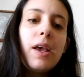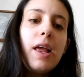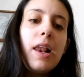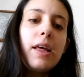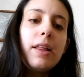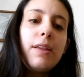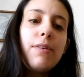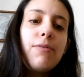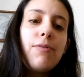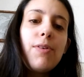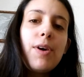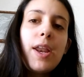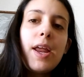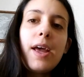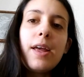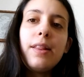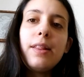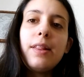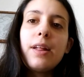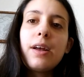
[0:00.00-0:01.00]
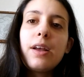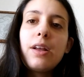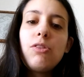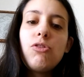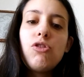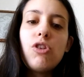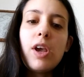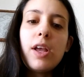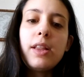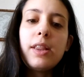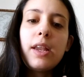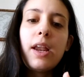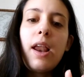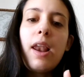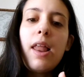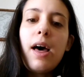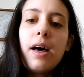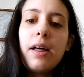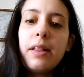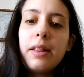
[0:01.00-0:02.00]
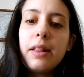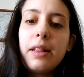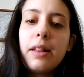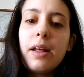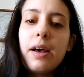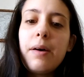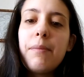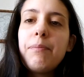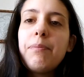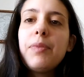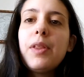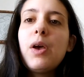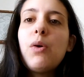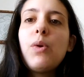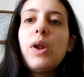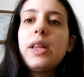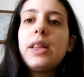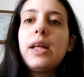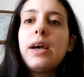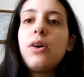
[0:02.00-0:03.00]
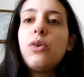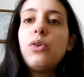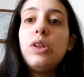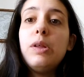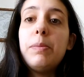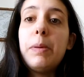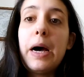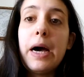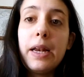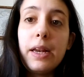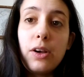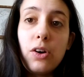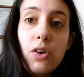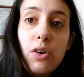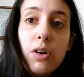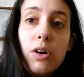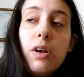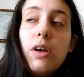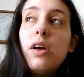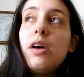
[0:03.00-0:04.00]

la differenza che c'è tra l'ansia e un attacco di panico,